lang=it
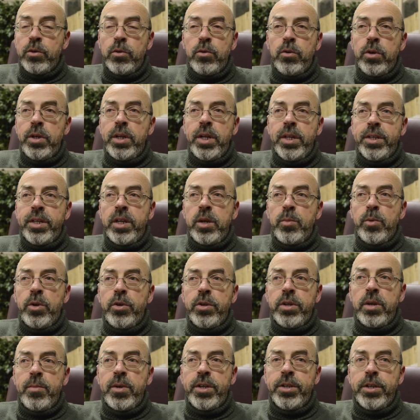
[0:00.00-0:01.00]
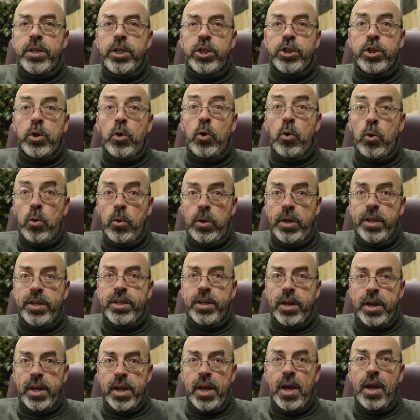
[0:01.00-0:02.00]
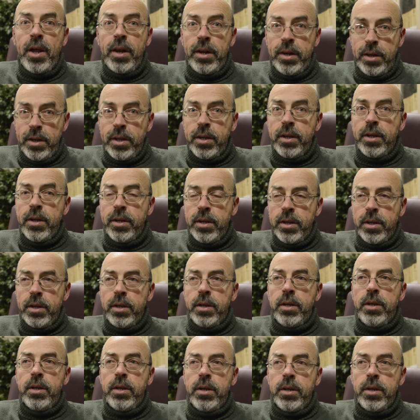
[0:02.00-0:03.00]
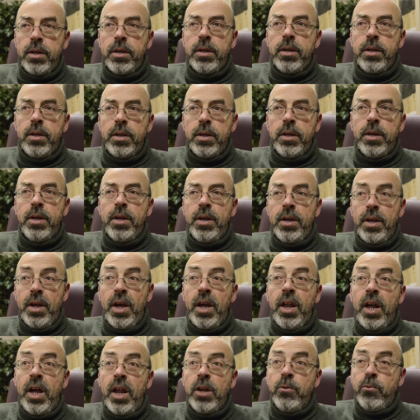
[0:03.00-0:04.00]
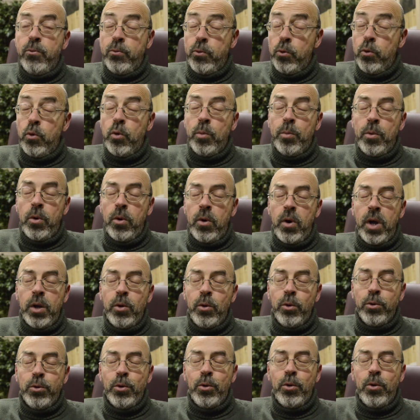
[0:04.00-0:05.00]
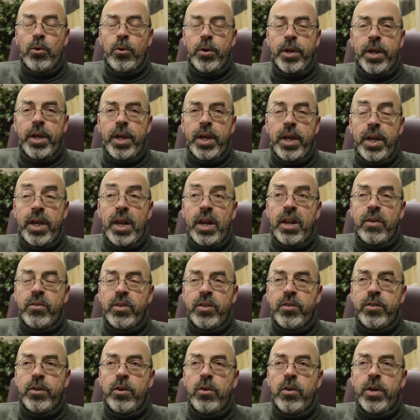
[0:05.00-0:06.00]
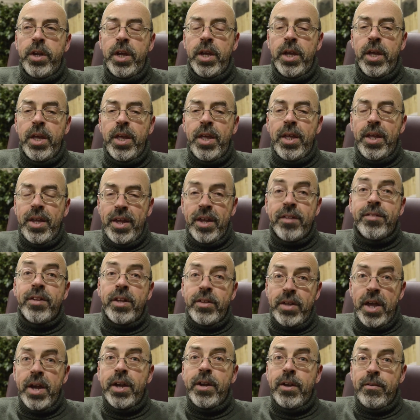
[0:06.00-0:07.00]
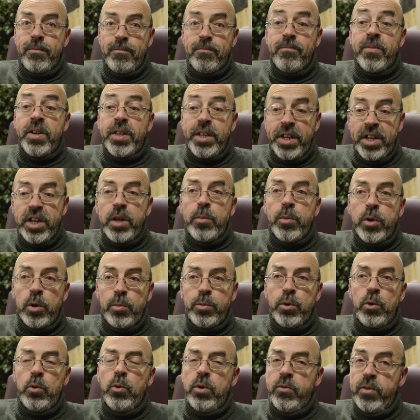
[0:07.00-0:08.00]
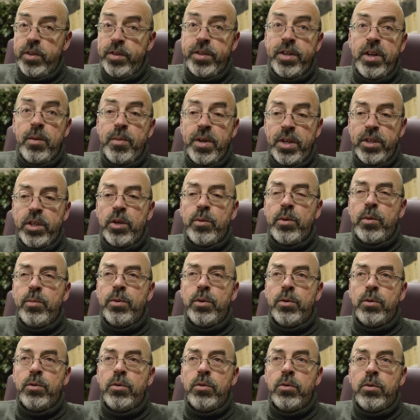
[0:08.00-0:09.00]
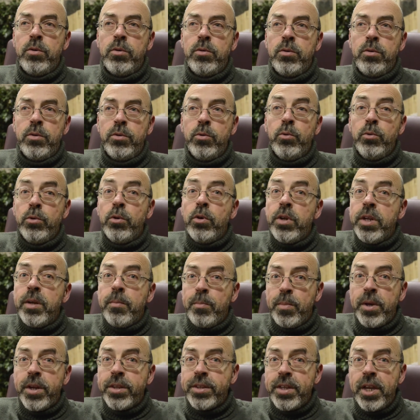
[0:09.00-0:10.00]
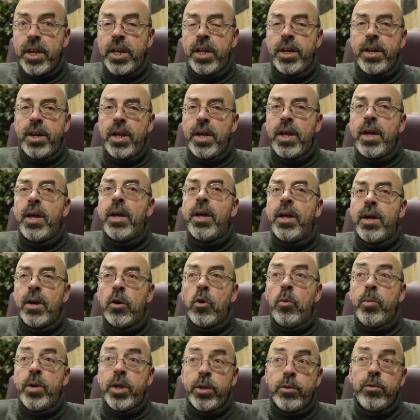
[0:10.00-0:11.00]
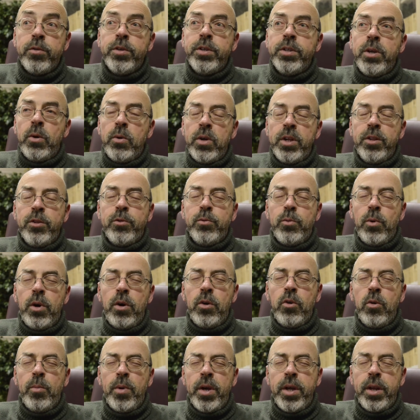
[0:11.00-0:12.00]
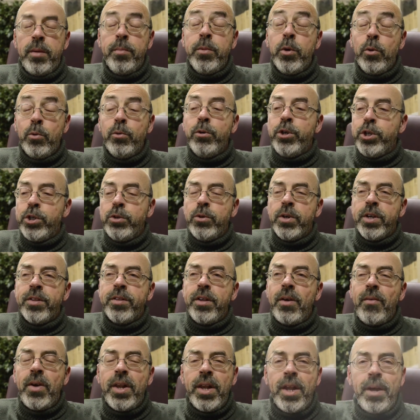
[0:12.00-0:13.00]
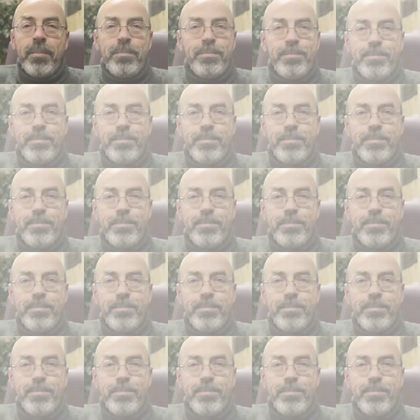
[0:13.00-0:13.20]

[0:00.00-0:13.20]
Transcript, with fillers: col terremoto di Amatrice, oltre al, al fumo, all'odore e alla visione, è stato anche vedere proprio lui fisicamente, proprio nudo lì per terra, coperto da un lenzuolo, ma era mio cugino che stava là